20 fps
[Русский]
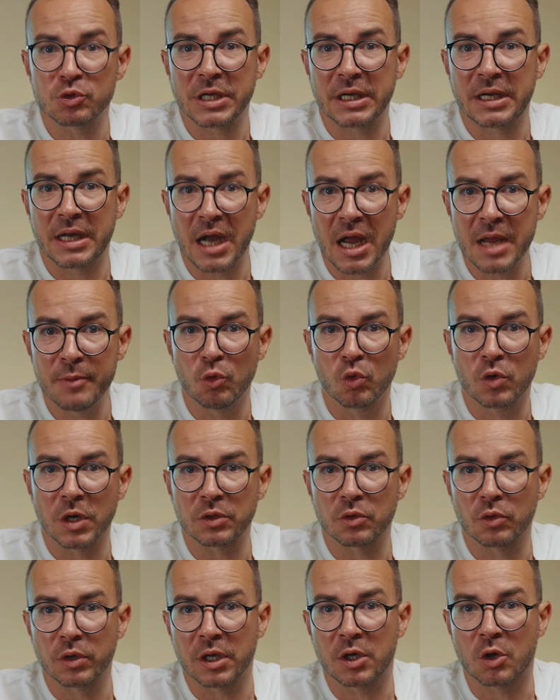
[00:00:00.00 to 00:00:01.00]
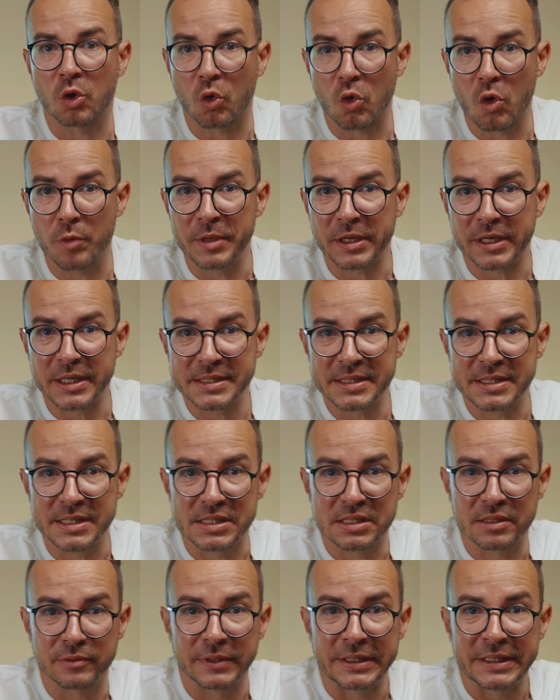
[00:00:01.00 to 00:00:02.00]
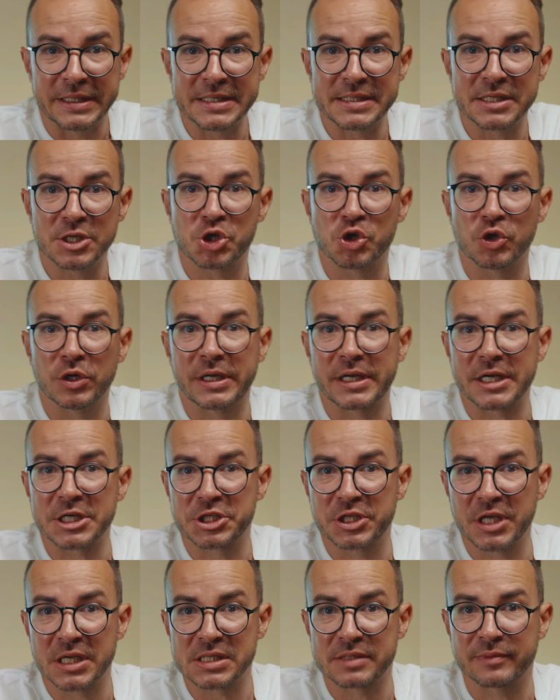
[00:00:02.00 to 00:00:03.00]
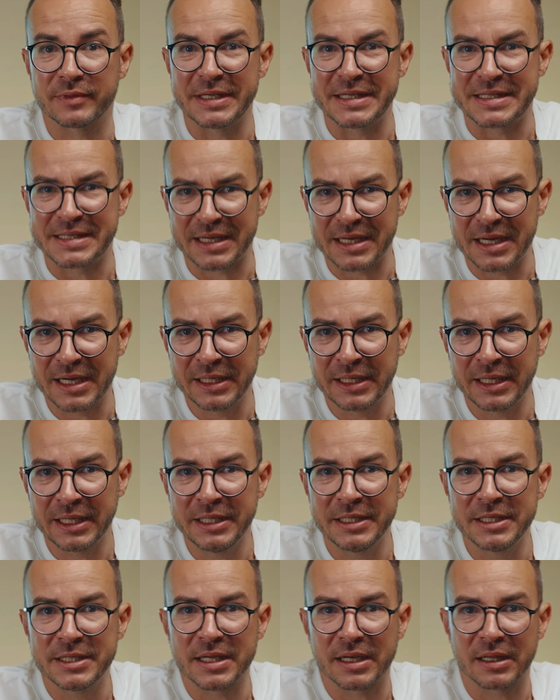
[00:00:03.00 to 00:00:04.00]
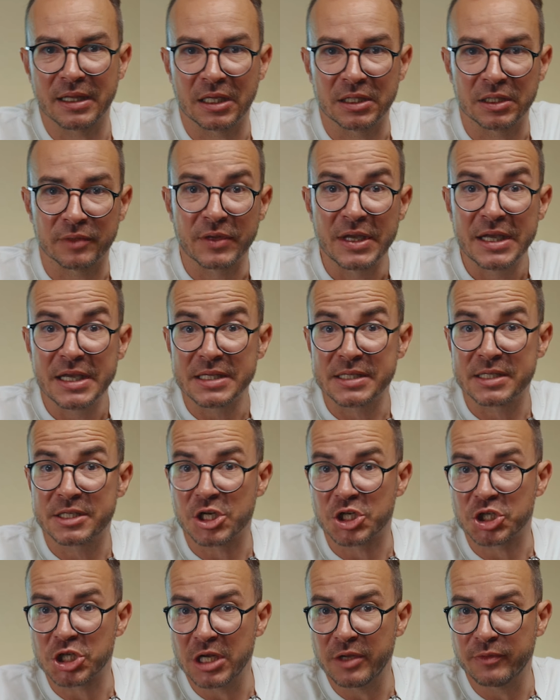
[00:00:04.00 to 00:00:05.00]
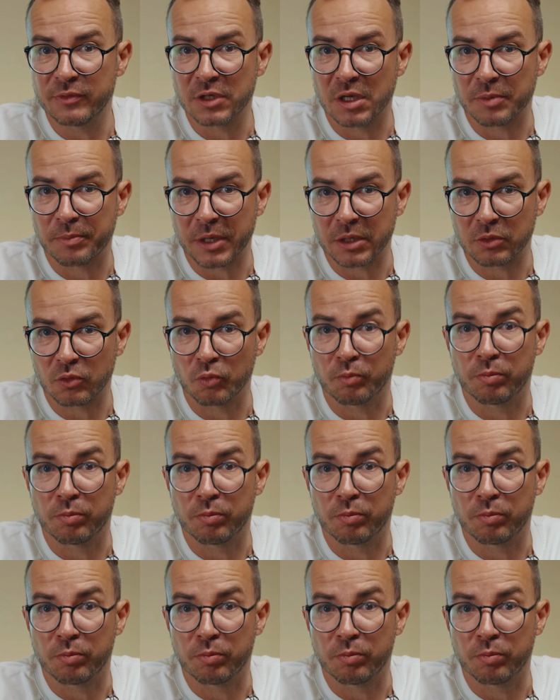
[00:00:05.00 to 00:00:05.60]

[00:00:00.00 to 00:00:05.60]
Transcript: Закхайм, у которой кроме российского есть еще и гражданство Израиля и Нидерландов, задержали в аэропорту